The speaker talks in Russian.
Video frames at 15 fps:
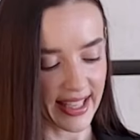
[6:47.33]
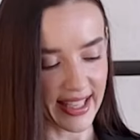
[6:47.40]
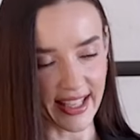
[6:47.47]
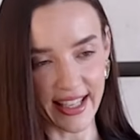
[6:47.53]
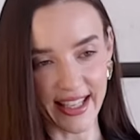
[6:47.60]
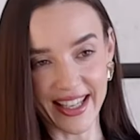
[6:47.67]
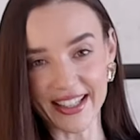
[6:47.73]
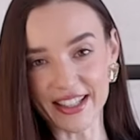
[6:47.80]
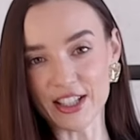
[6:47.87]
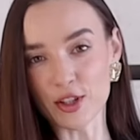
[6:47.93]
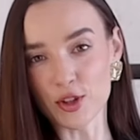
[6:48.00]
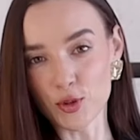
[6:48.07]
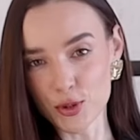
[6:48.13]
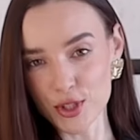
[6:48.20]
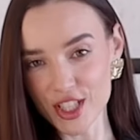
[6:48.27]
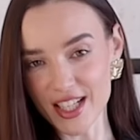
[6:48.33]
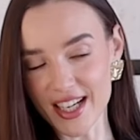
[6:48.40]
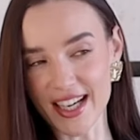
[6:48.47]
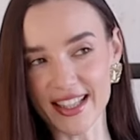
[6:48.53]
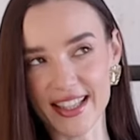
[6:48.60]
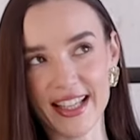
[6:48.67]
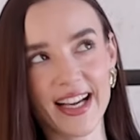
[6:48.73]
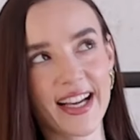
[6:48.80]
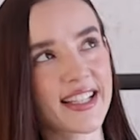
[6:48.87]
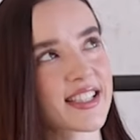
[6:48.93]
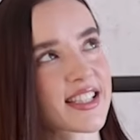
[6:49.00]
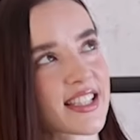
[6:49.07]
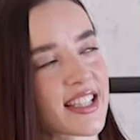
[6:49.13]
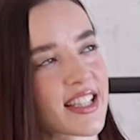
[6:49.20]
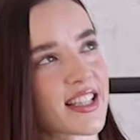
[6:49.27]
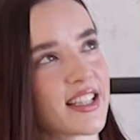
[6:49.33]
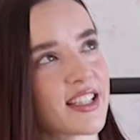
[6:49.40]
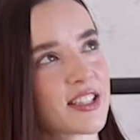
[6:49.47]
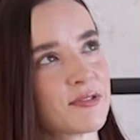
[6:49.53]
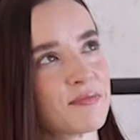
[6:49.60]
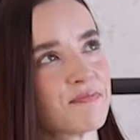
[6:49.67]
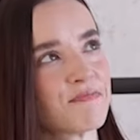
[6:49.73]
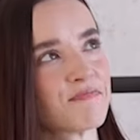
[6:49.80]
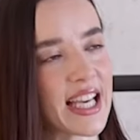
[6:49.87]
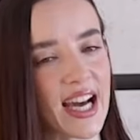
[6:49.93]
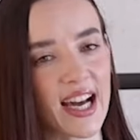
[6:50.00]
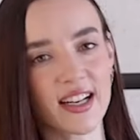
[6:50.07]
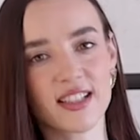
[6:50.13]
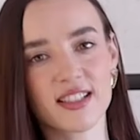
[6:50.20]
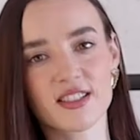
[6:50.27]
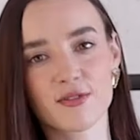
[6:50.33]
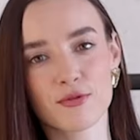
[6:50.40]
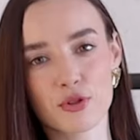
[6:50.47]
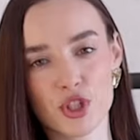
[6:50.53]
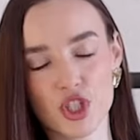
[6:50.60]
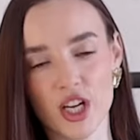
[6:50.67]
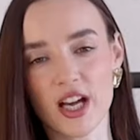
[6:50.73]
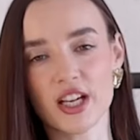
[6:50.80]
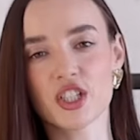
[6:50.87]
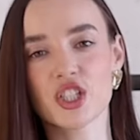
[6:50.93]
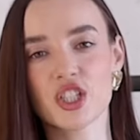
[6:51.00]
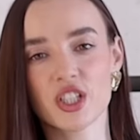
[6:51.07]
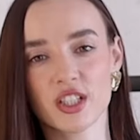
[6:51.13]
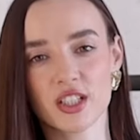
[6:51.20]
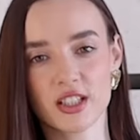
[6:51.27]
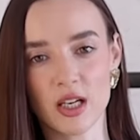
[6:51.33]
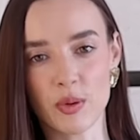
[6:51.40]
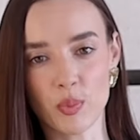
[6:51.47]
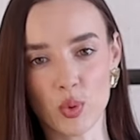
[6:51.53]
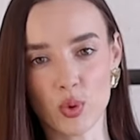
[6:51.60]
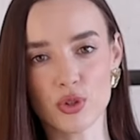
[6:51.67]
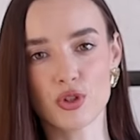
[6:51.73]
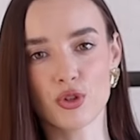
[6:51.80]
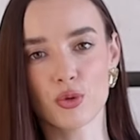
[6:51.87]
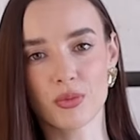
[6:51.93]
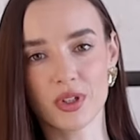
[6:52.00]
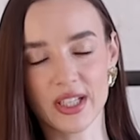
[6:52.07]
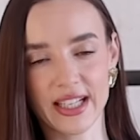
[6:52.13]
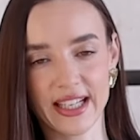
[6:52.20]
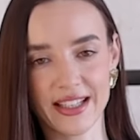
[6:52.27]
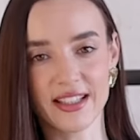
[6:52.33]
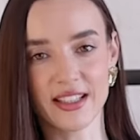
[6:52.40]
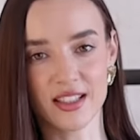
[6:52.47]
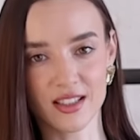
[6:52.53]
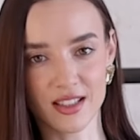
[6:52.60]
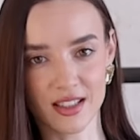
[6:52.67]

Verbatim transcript: И это тоже одна из таких ярко звучащих на подиумах летних